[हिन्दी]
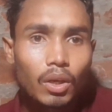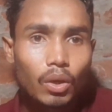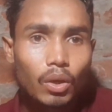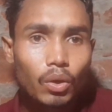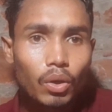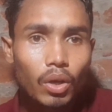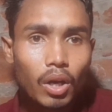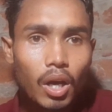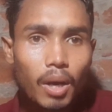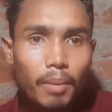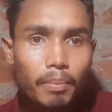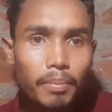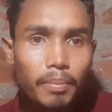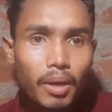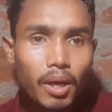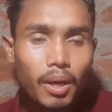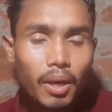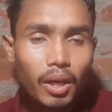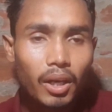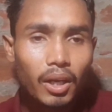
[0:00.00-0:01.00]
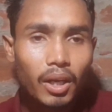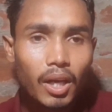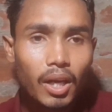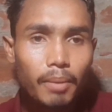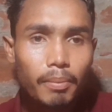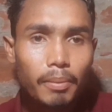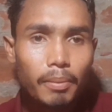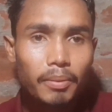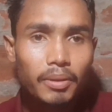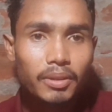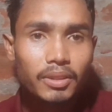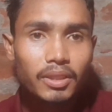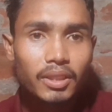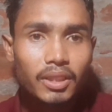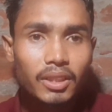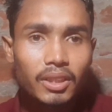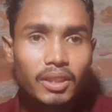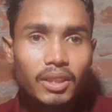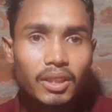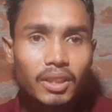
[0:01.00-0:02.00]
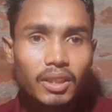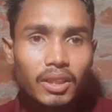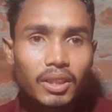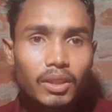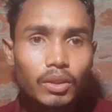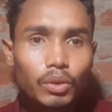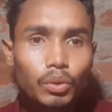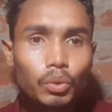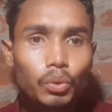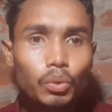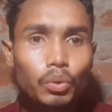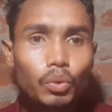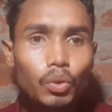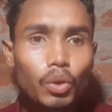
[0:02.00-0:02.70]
और आप अगर आप अपना सेंटर देख लें तो